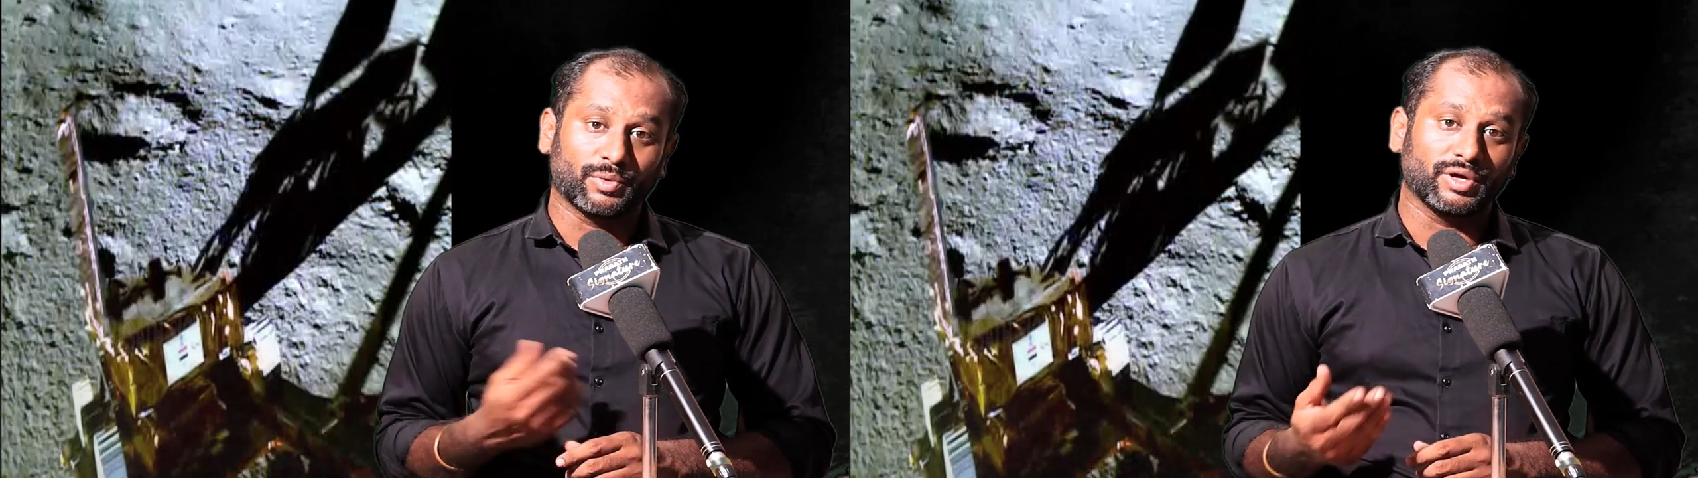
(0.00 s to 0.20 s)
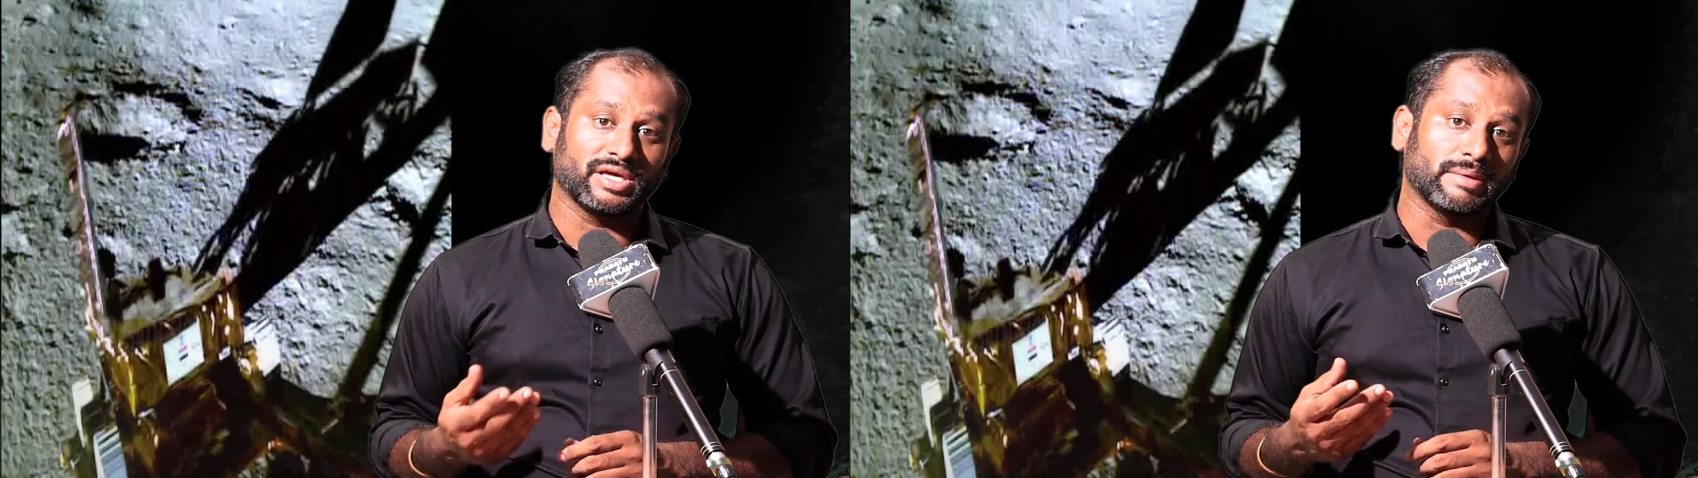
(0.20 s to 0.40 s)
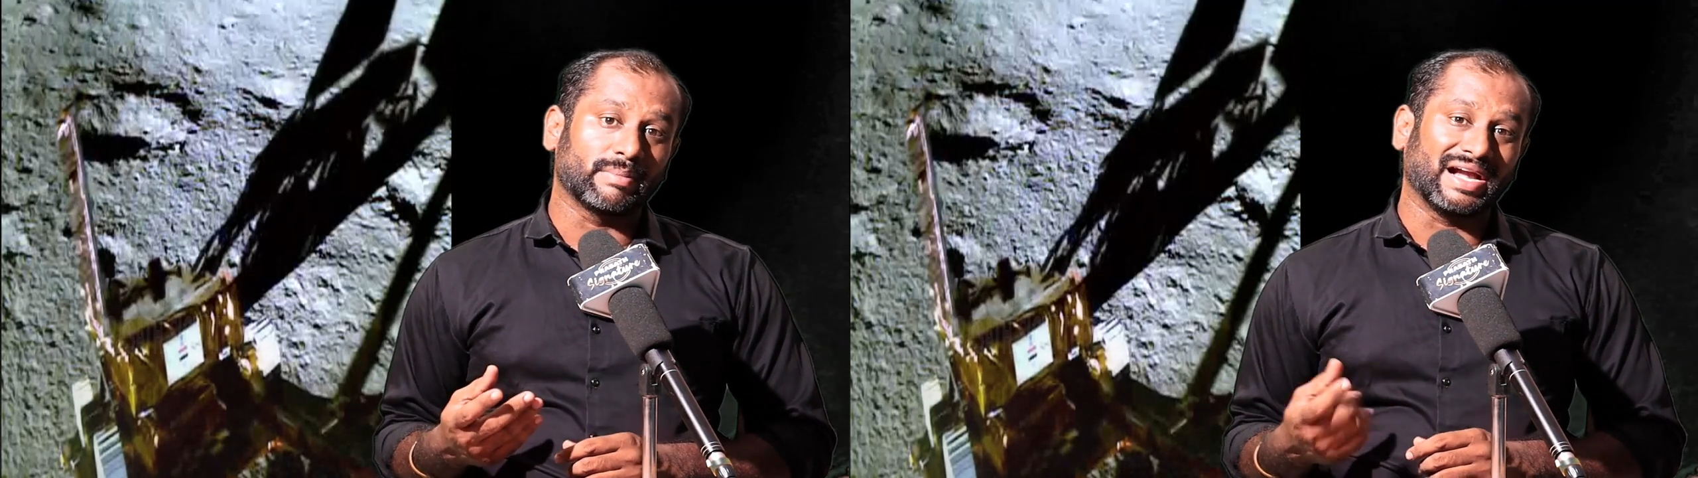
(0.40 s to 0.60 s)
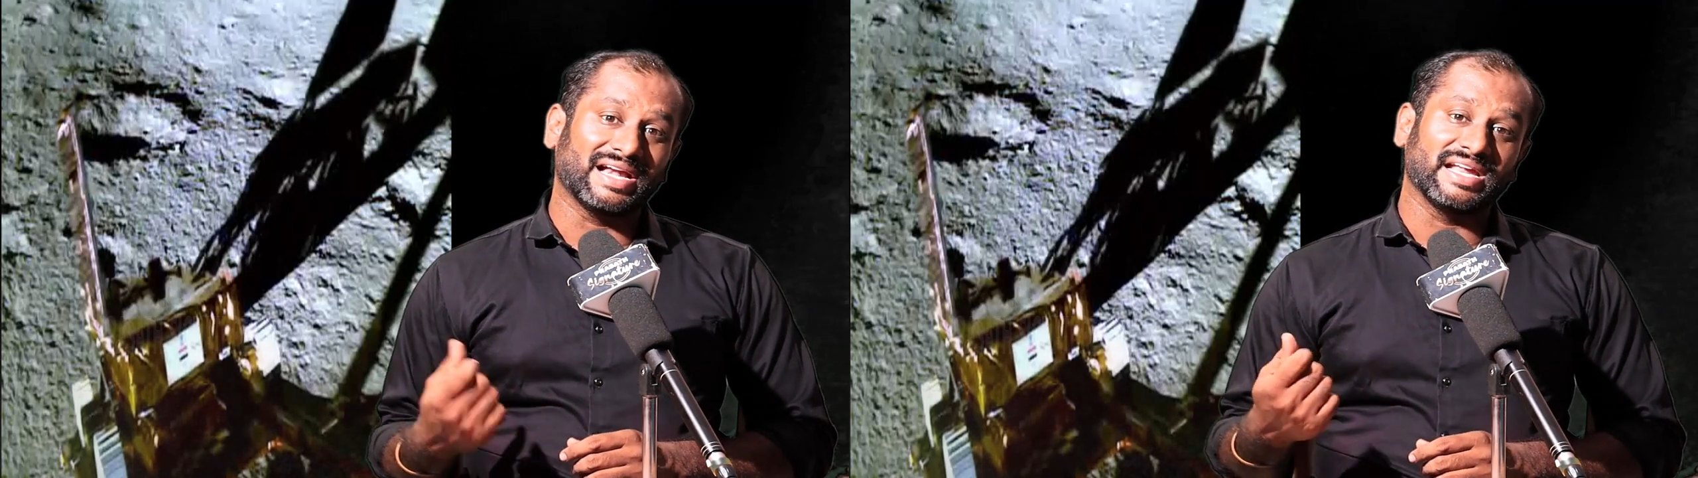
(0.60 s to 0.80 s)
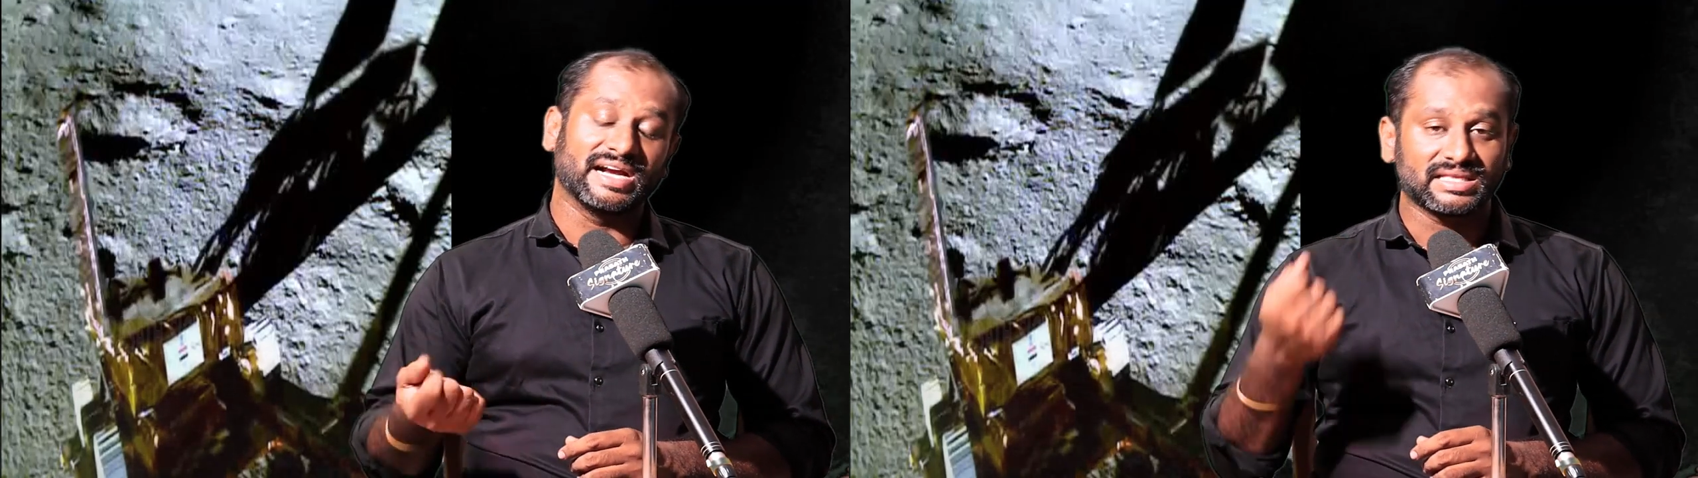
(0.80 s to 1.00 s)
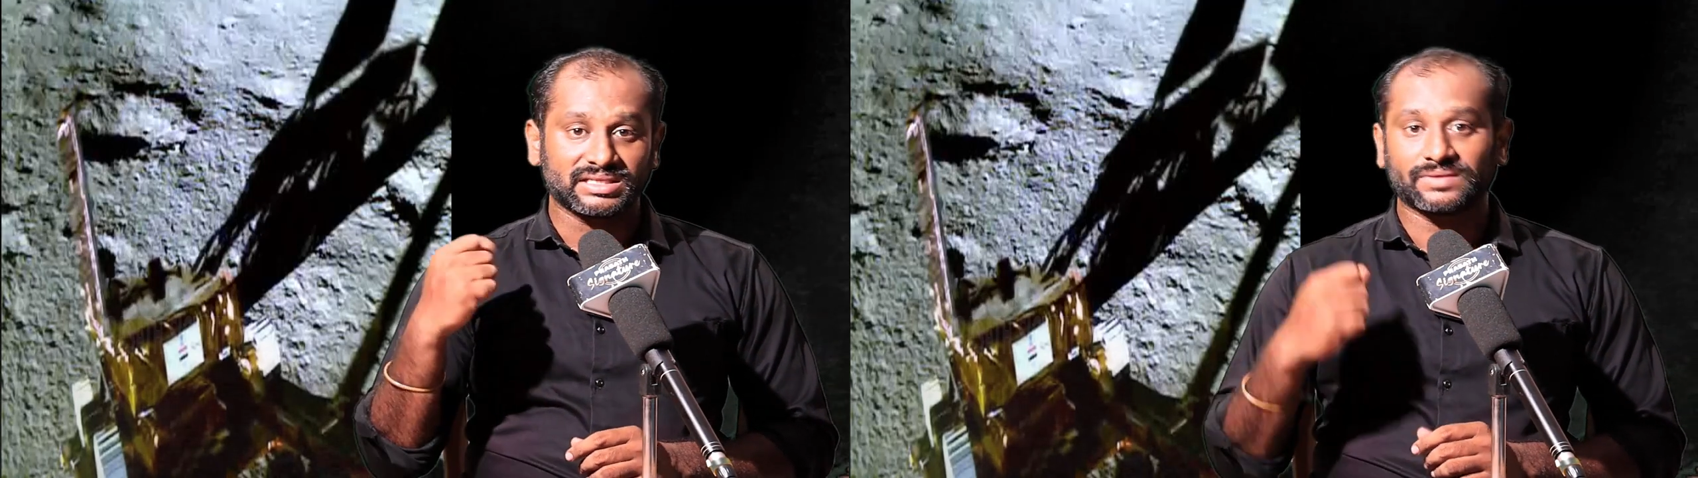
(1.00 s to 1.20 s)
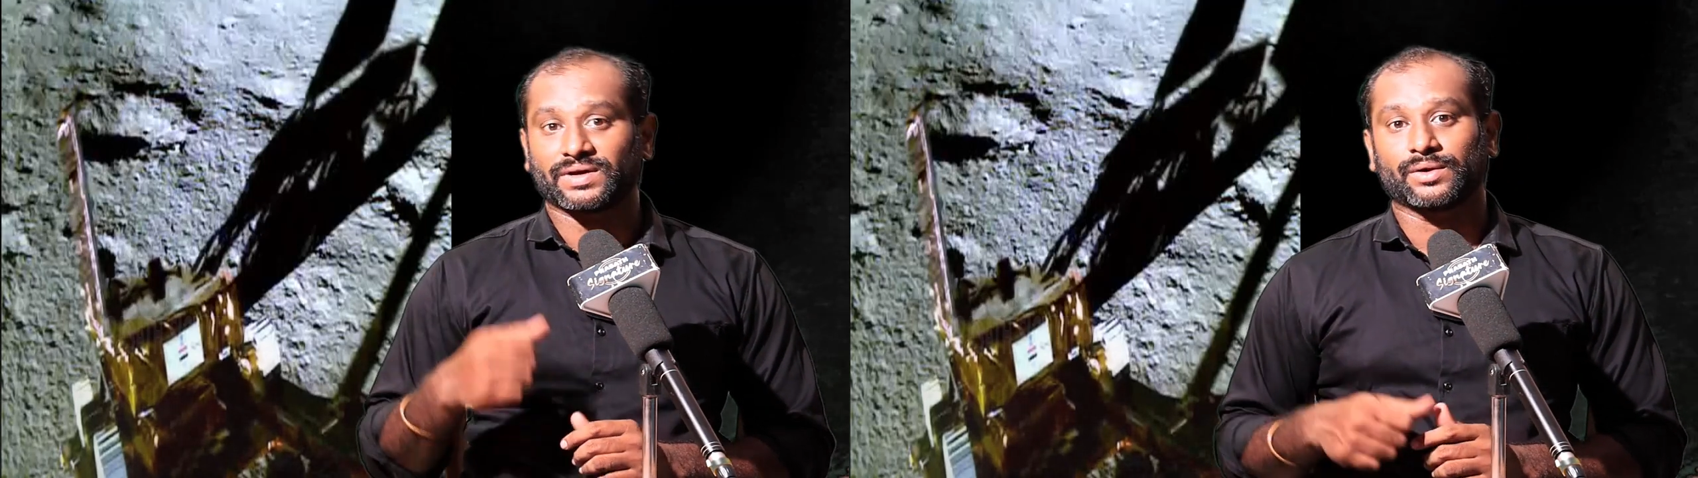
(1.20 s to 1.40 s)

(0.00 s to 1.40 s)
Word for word: போய் மண்ணை எடுத்துகிட்டு